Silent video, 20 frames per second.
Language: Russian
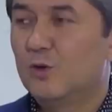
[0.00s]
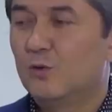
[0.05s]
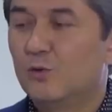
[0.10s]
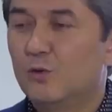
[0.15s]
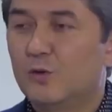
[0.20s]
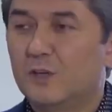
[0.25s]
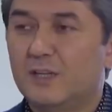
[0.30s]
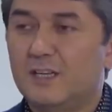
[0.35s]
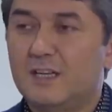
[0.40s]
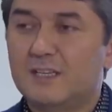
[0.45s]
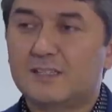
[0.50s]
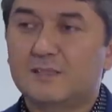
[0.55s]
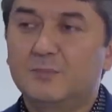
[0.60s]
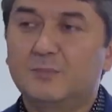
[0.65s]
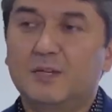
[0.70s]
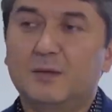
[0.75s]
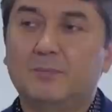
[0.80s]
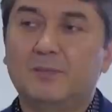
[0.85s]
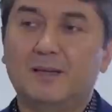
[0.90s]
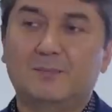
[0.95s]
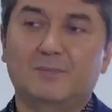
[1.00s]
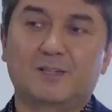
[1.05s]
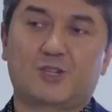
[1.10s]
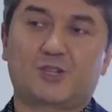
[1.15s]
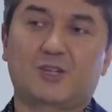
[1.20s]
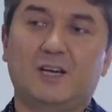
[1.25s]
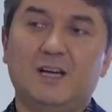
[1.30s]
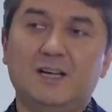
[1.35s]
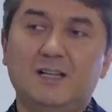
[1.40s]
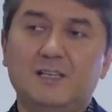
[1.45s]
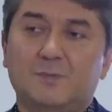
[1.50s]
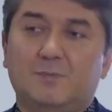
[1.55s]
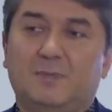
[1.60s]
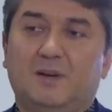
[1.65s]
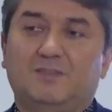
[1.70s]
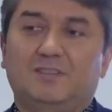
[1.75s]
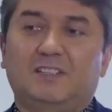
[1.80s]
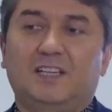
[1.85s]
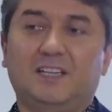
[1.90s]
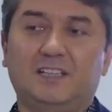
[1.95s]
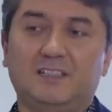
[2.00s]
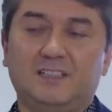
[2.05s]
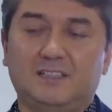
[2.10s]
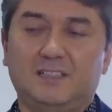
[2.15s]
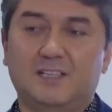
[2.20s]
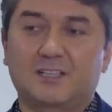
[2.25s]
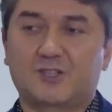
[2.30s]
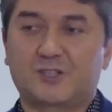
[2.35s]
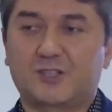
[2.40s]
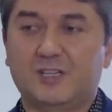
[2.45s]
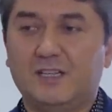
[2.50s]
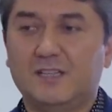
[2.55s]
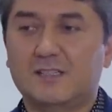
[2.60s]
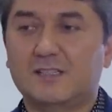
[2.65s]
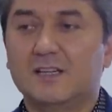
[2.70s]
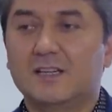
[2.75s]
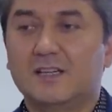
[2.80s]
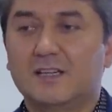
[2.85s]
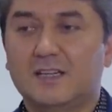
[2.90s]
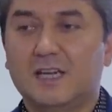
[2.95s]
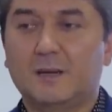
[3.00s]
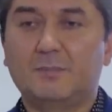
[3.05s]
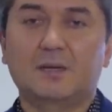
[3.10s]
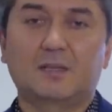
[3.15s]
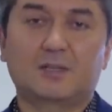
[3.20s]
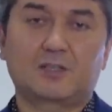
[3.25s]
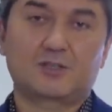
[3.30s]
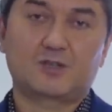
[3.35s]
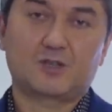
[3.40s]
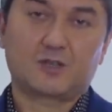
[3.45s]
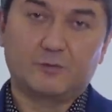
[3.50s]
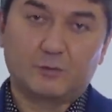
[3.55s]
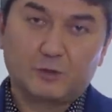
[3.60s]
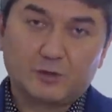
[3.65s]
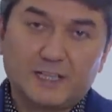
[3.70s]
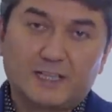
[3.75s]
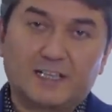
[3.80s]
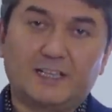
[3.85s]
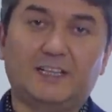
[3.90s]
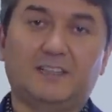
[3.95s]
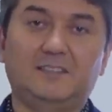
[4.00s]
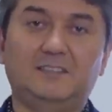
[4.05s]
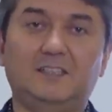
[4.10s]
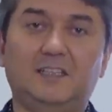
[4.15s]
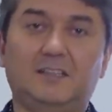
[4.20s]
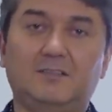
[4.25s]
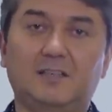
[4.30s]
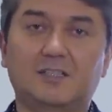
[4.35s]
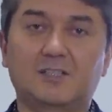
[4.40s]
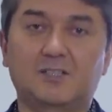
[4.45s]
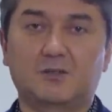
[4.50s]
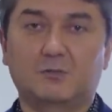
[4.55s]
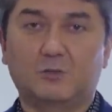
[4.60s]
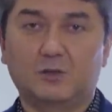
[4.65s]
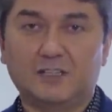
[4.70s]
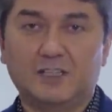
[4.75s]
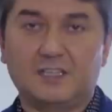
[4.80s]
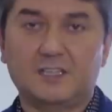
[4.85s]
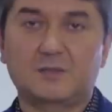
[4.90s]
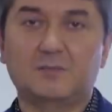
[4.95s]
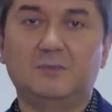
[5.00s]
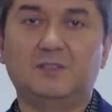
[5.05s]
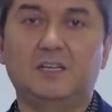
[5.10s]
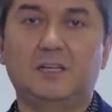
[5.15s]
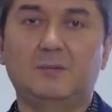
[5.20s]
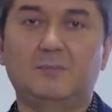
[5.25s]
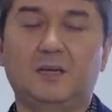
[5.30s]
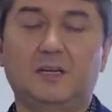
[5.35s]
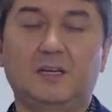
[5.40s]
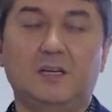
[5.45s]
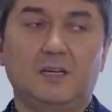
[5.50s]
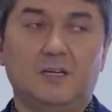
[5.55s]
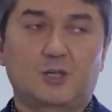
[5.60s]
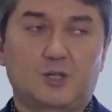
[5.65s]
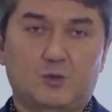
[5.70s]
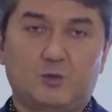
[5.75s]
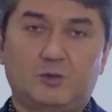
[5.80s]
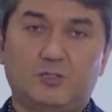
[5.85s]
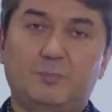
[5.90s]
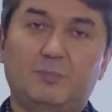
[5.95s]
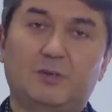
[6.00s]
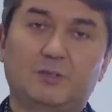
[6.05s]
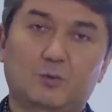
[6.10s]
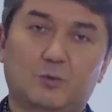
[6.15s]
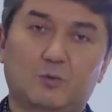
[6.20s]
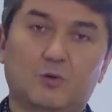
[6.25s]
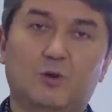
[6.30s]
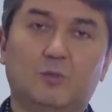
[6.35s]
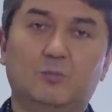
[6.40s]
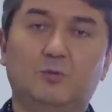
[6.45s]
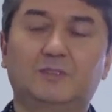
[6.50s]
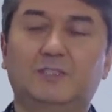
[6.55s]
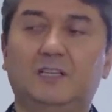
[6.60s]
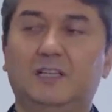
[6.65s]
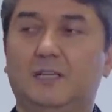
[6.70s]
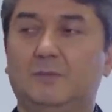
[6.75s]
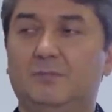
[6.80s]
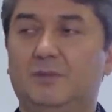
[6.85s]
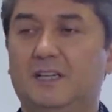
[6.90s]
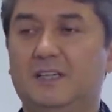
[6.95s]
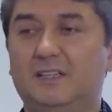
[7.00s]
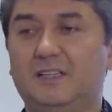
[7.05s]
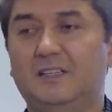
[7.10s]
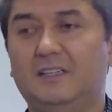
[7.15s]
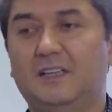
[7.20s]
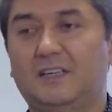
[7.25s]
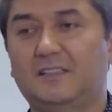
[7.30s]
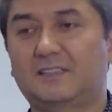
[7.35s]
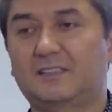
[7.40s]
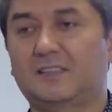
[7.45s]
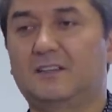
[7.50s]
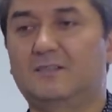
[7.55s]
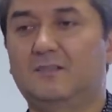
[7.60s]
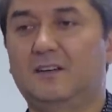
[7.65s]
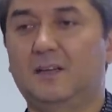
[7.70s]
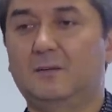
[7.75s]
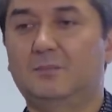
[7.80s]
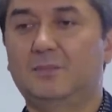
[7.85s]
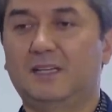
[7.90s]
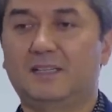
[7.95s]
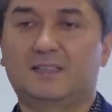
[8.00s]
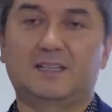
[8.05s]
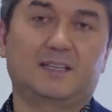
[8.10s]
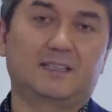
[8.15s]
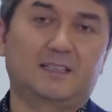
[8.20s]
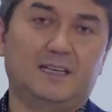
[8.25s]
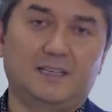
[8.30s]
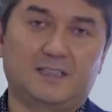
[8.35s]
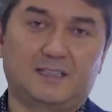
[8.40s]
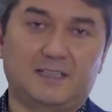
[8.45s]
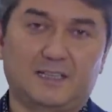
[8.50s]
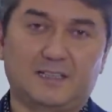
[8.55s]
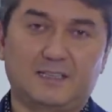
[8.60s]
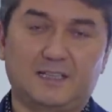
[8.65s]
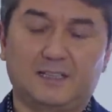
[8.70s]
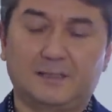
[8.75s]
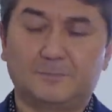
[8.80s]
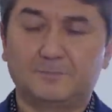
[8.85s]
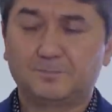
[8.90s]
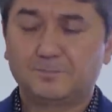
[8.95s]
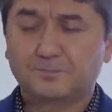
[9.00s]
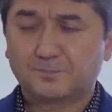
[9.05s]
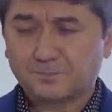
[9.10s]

Ой, если бы мне был бы шанс повторить эту жизнь, я бы чего-то корректировал, чего-то изменил бы, что-то по-другому делал бы, где-то рисковал бы и так далее, и так далее.